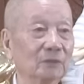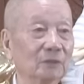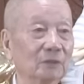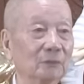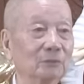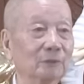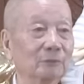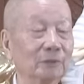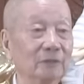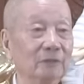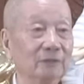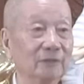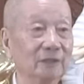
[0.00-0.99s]
trong lòng nghĩ
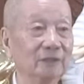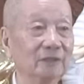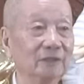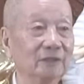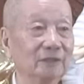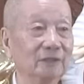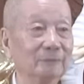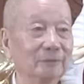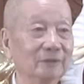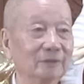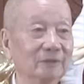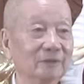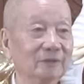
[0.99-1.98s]
như vậy nó đi kiếm
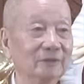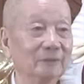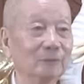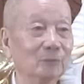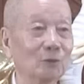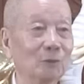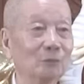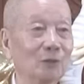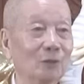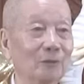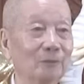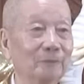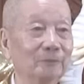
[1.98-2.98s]
không có
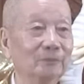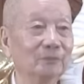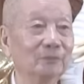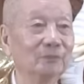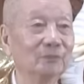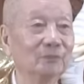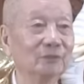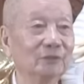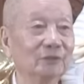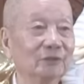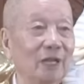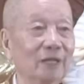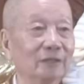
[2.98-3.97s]

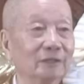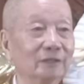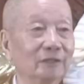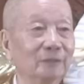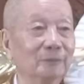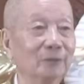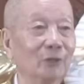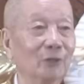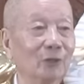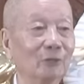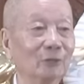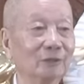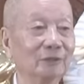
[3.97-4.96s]
sáng đó, thầy mới hỏi
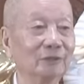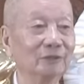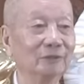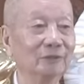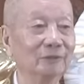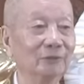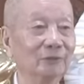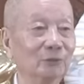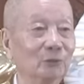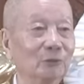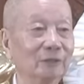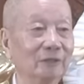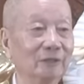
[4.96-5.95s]
hòa thượng trụ
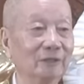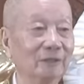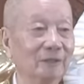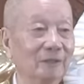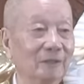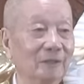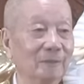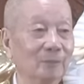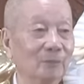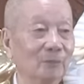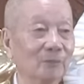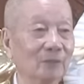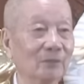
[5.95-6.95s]
trì
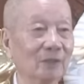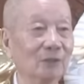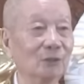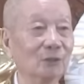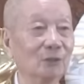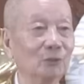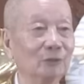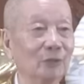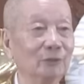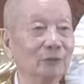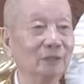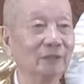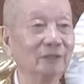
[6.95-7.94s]
thầy nói hồi tối
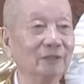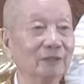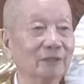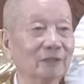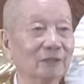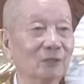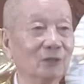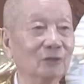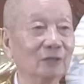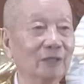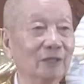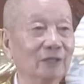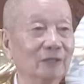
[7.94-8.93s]
này nữa là con
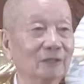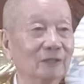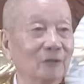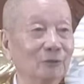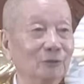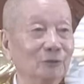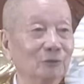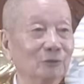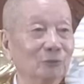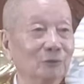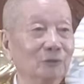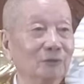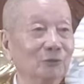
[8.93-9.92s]
nghe có tiếng tụng
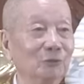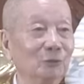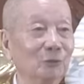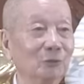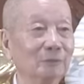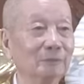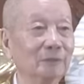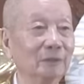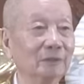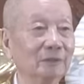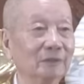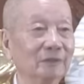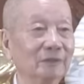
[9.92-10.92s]
kinh trên chùa mà
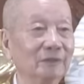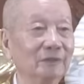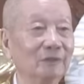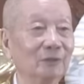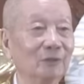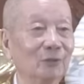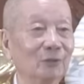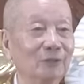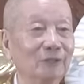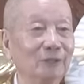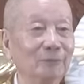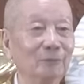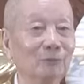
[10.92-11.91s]
con đi
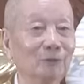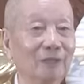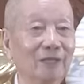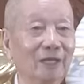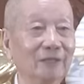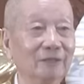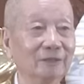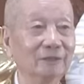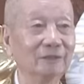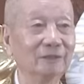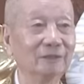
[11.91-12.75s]
kiếm không thấy ai hết đó.